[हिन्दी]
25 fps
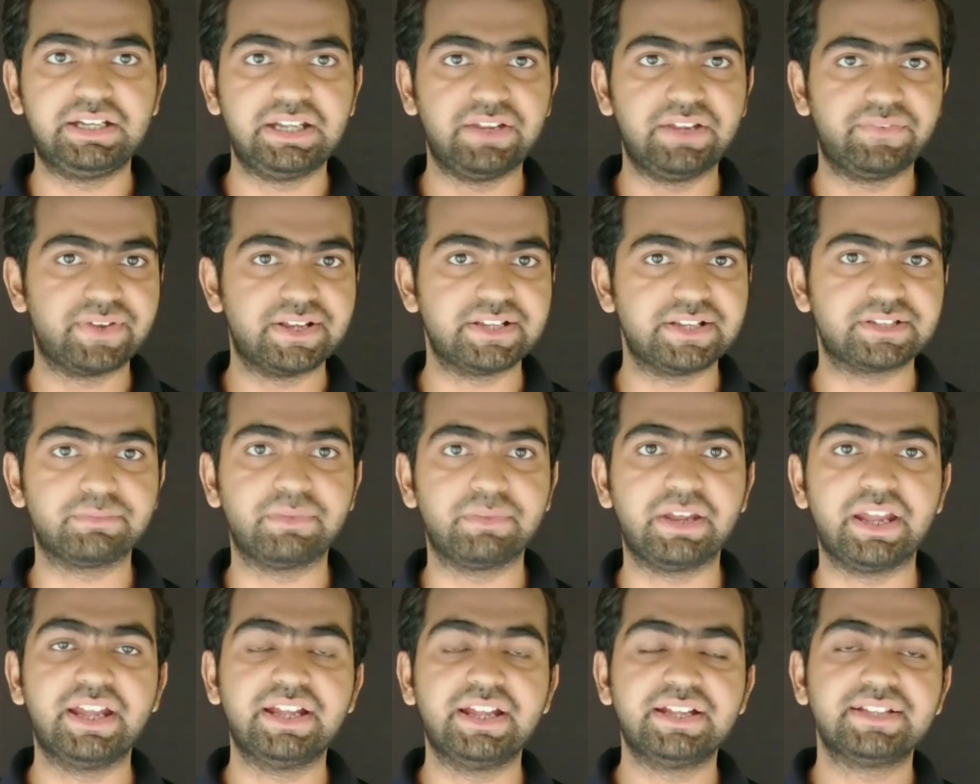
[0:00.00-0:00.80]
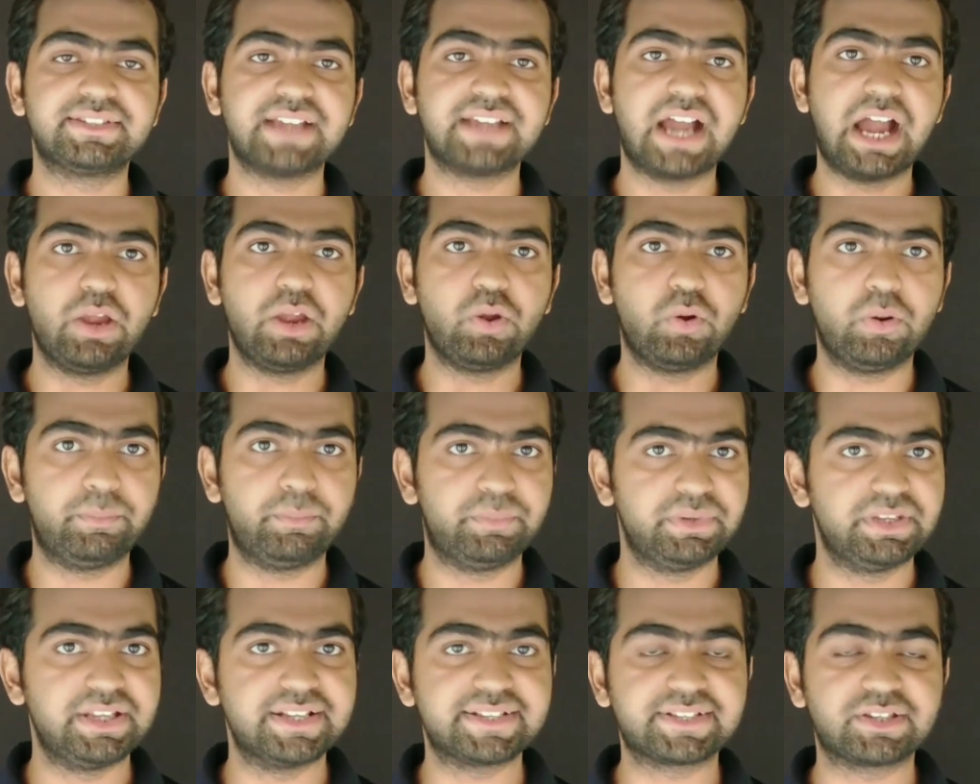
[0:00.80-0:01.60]
डिफेंस में चाहे वो
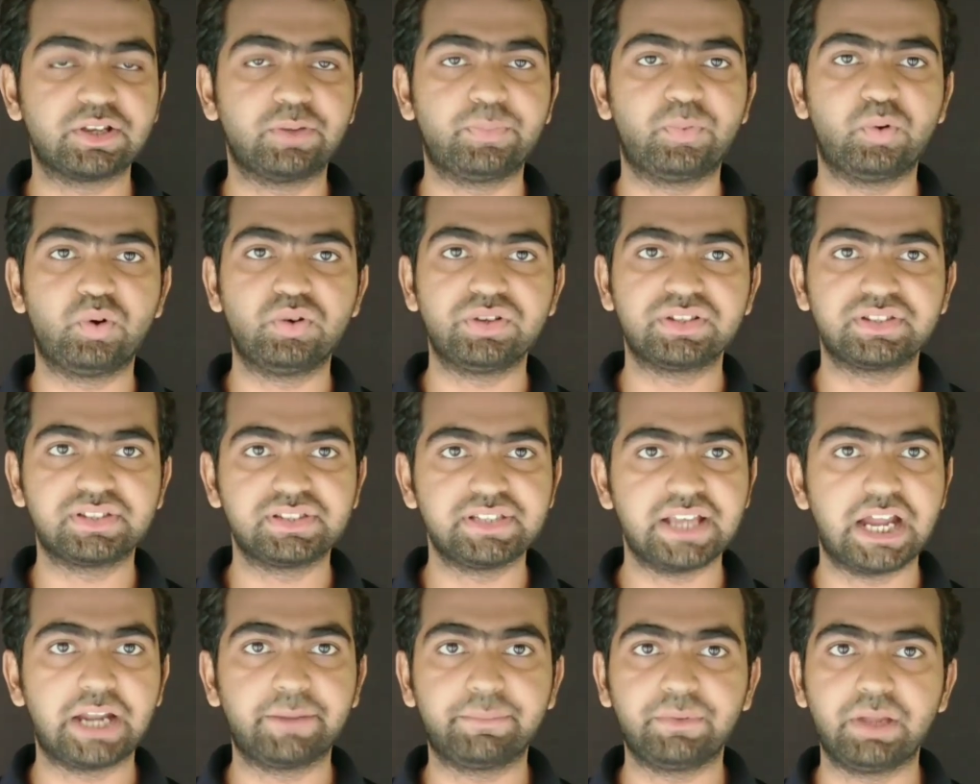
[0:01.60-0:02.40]
बी हो सी